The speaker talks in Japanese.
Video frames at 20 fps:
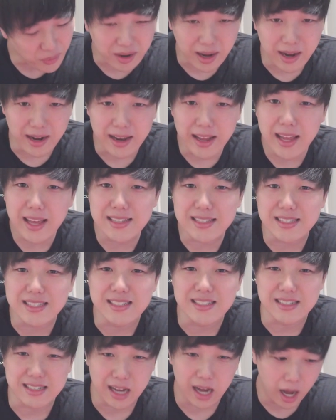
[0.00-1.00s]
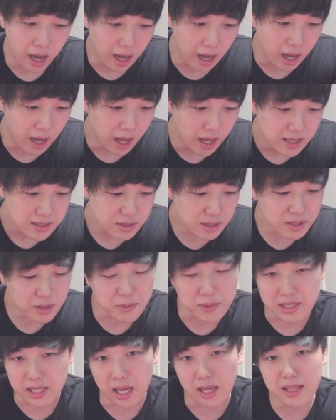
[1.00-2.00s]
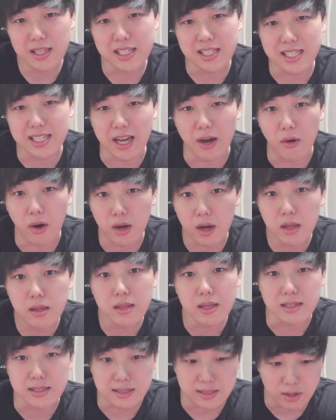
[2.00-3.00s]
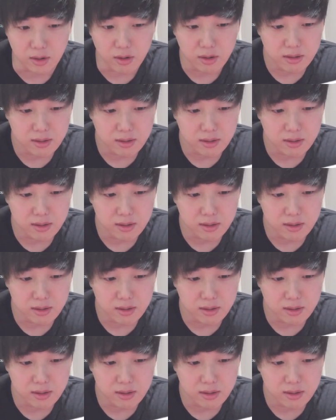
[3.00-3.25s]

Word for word: かレーズンか、それともタニシかわかんないっすよ。